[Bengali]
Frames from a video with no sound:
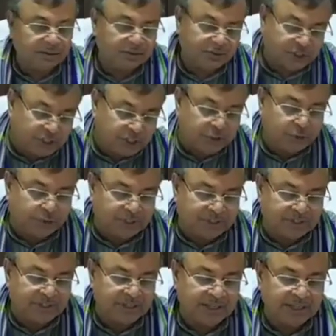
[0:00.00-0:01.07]
চিহ্নিত
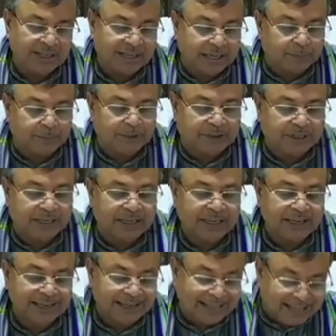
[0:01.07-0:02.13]
হয়েছে এর মধ্যে
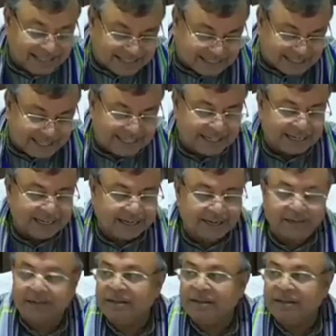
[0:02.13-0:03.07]
ইনসাইডারের